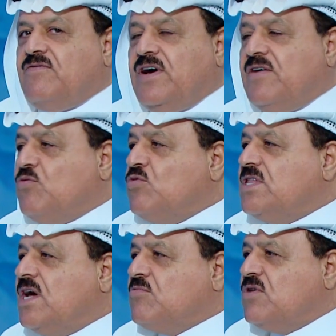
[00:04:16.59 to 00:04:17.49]
ف
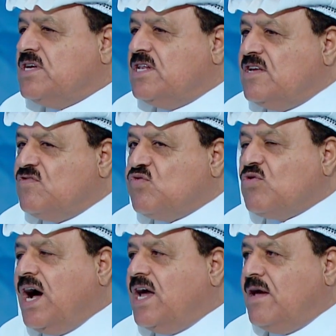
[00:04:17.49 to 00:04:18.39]
وده ليه
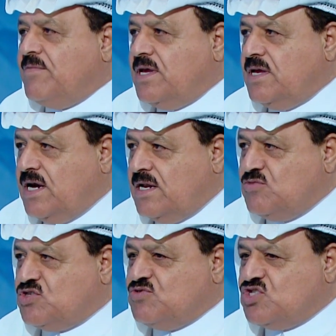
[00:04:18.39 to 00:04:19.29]
سوق عالمي يعني
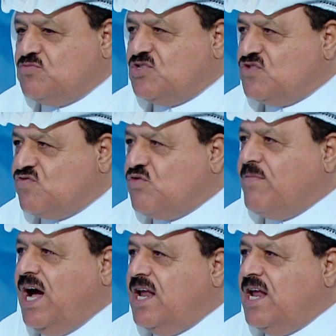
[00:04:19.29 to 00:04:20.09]
طبعا. مش مش مش سوق محلي